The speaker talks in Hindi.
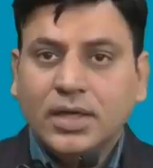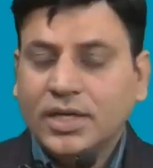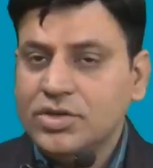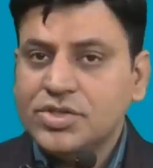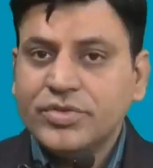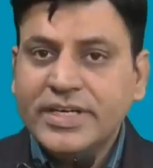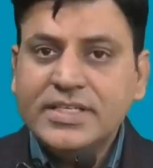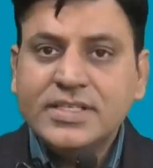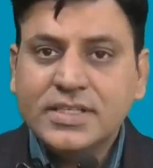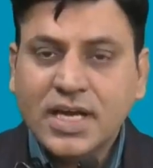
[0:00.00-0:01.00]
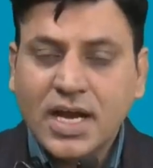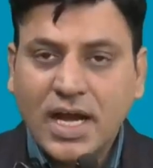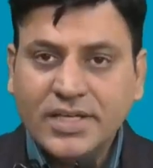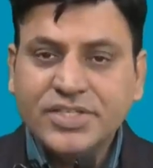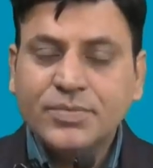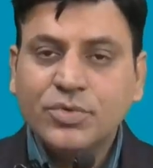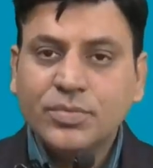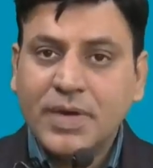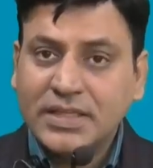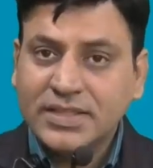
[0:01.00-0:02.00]
हेलो स्टूडेंट्स आज हम
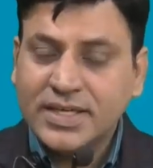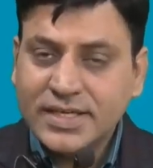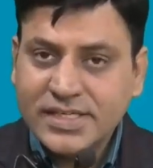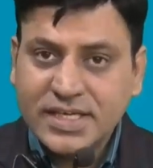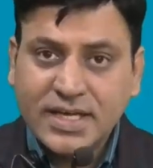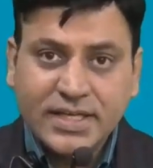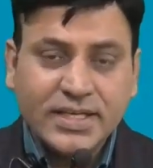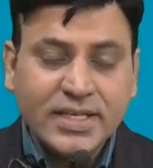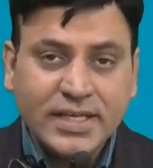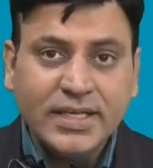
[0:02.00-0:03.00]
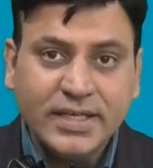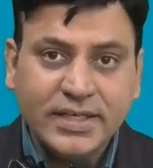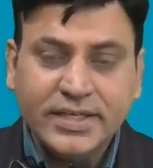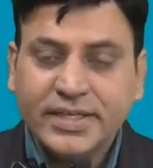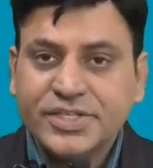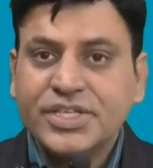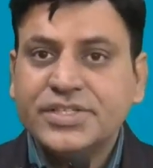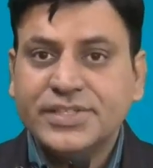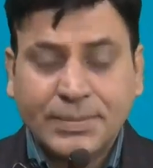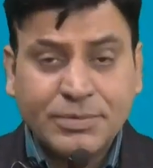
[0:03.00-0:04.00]
लोग बात करने जा रहे हैं
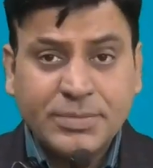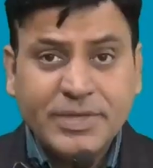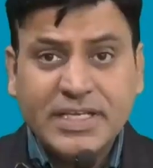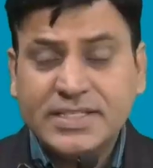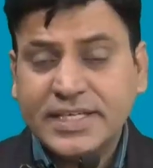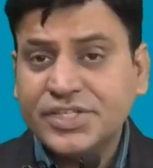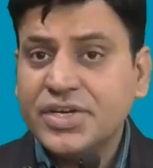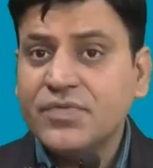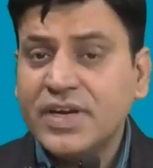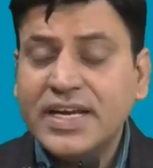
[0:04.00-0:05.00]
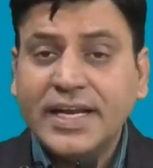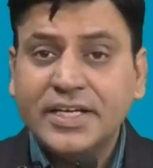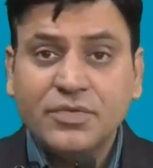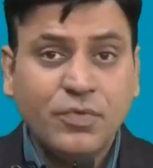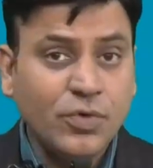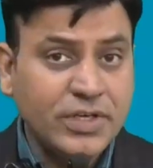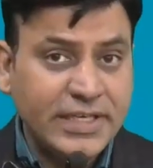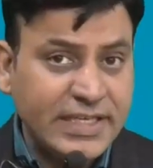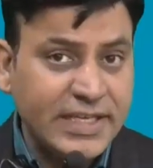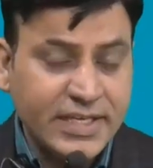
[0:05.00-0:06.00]
डिडक्शन चैप्टर में सेक्शन 194
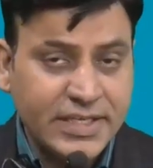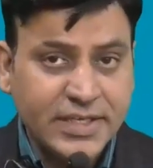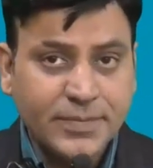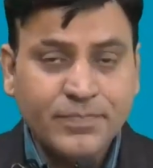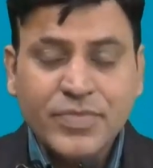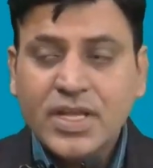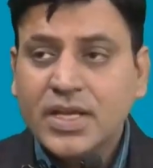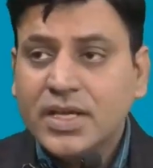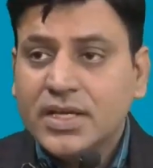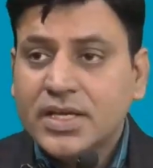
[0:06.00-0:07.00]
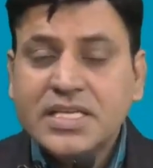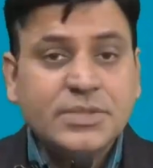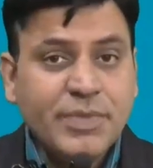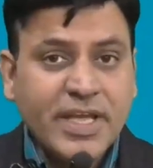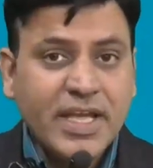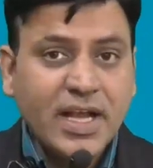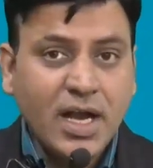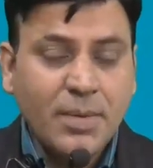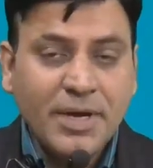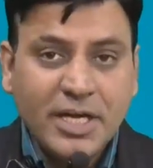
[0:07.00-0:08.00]
डीए की इसमें एक
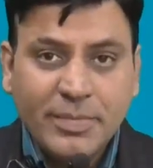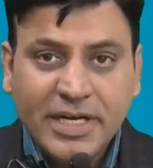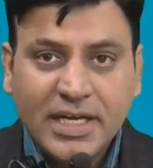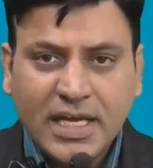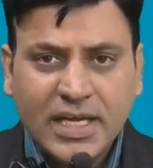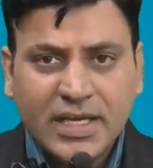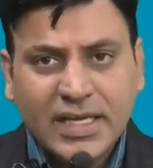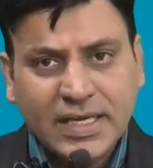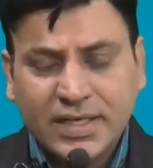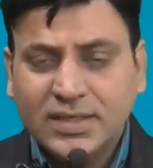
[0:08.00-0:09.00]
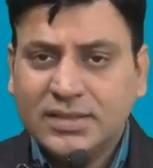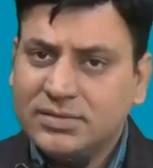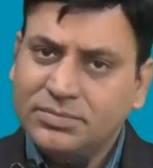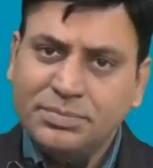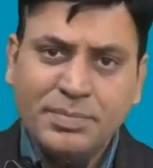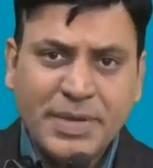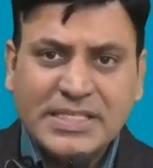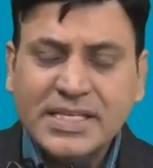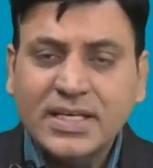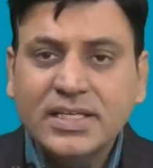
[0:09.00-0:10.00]
अमेंडमेंट आया है
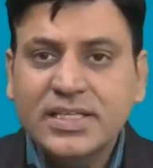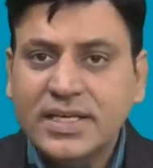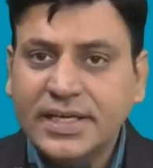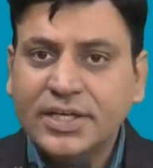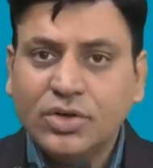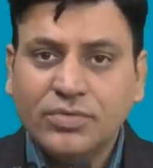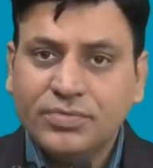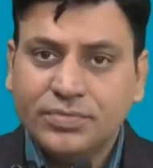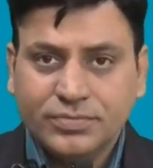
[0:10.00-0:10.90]
बेसिकली द रेट ऑफ